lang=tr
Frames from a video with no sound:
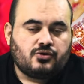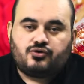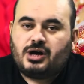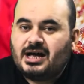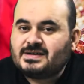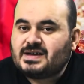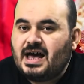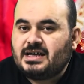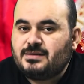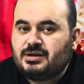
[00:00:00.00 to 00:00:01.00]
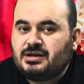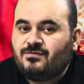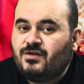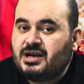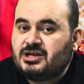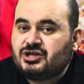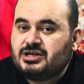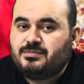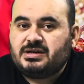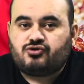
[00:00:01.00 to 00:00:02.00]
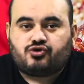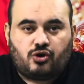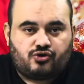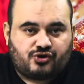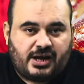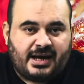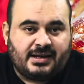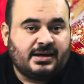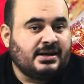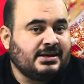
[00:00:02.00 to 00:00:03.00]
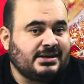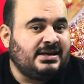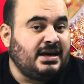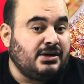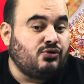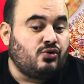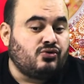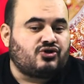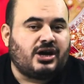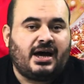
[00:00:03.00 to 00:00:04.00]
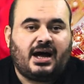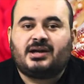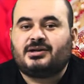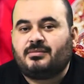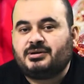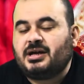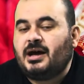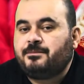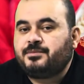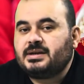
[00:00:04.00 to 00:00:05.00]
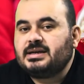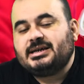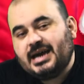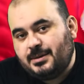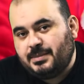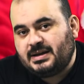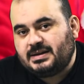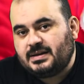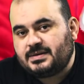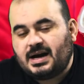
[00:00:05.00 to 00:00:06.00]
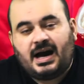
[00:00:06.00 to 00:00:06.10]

rüya sahibinin vereceği bir sözden geri döneceği anlamına gelmektedir.